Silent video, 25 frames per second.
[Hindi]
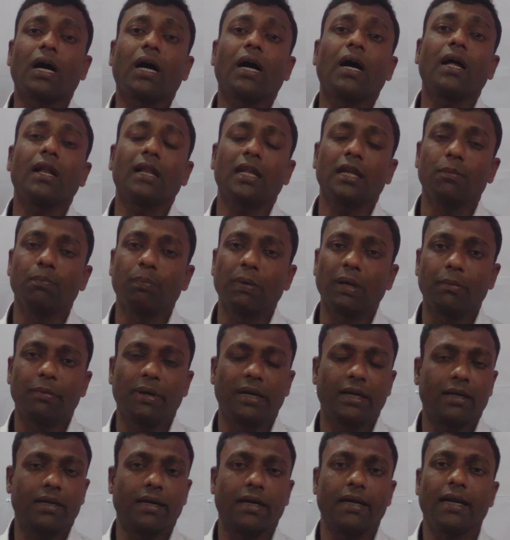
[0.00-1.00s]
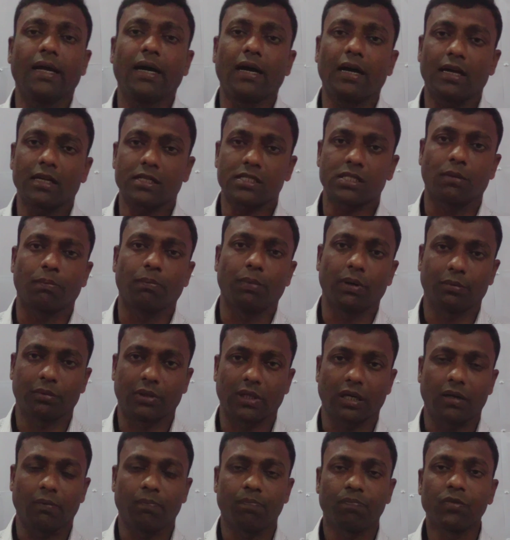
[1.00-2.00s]
का इंप्लीमेंट करना असंभव
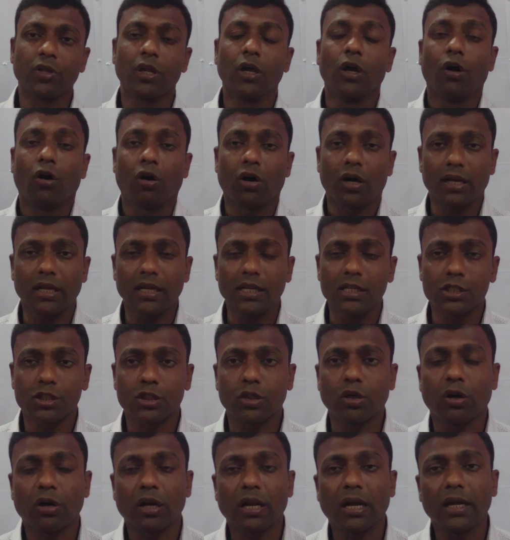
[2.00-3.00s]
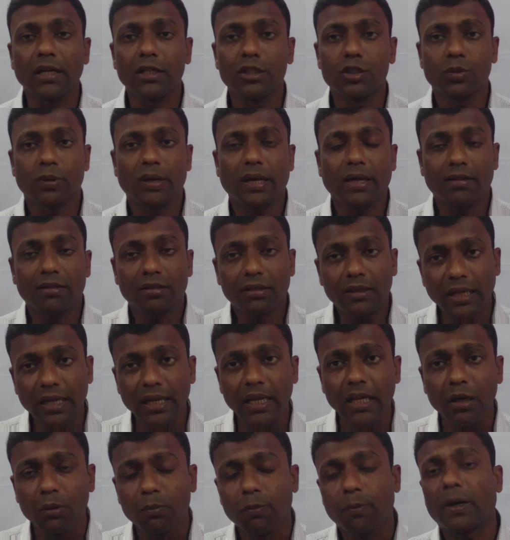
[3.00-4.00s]
था और इस दौरान जो है
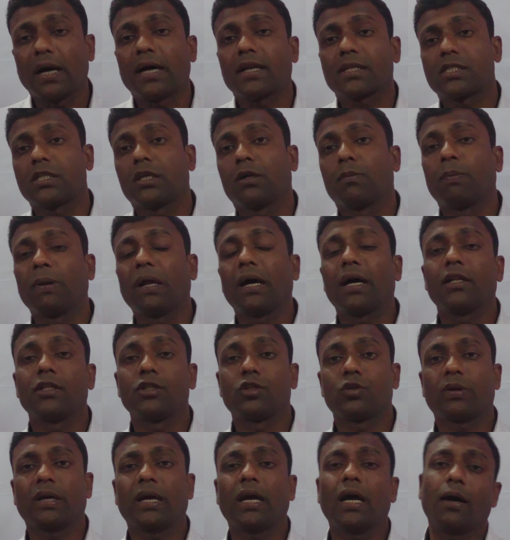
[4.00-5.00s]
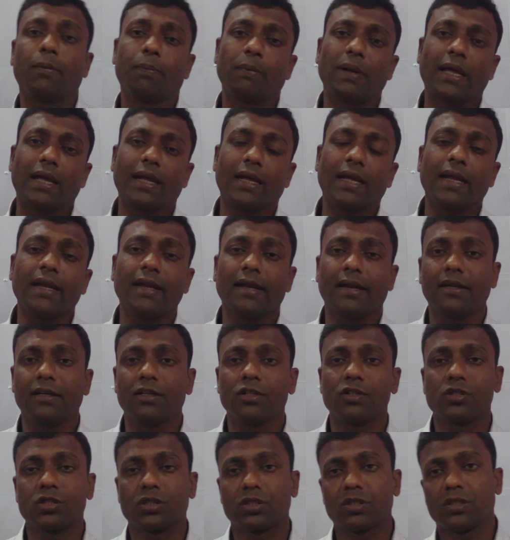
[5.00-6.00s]
तीन वार्षिक प्लान जो है अपनाए गए
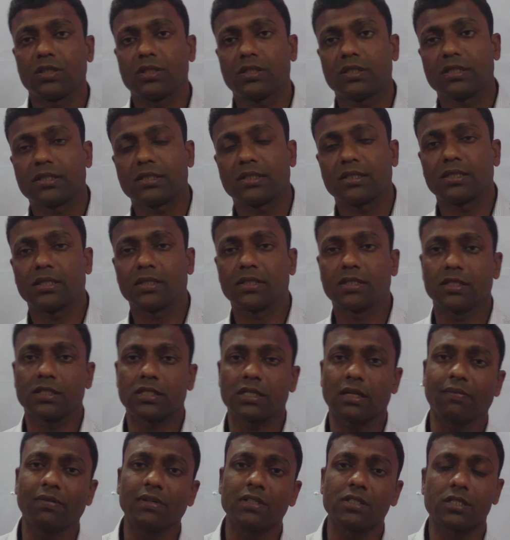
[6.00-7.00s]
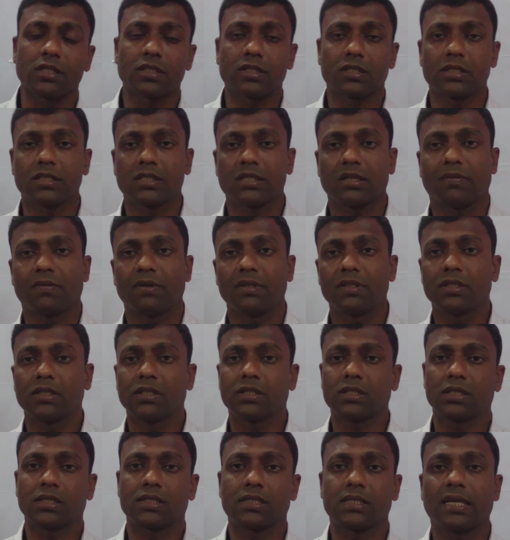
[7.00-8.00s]
1966 से 67, 67 से
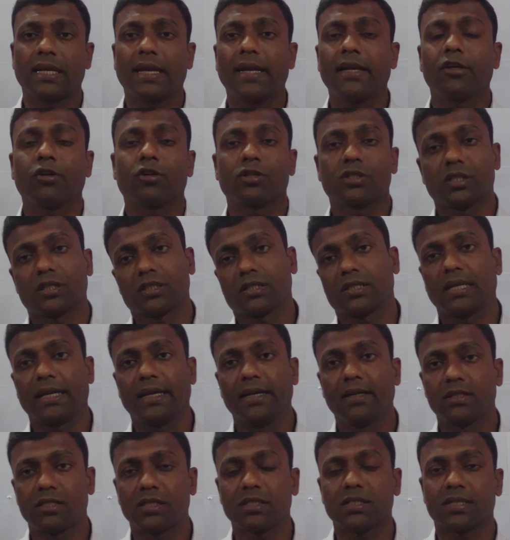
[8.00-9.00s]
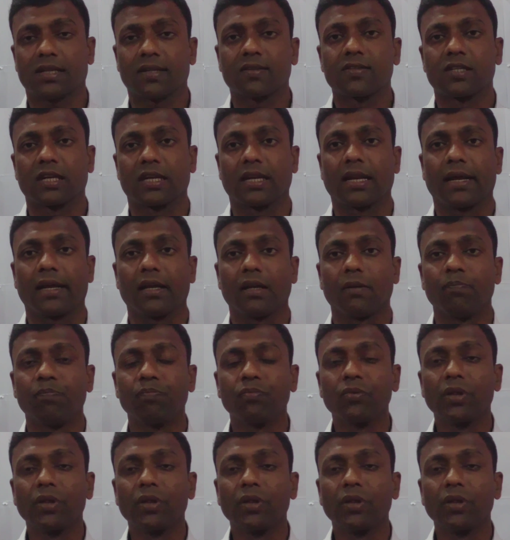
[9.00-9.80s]
68 और 68 से 69।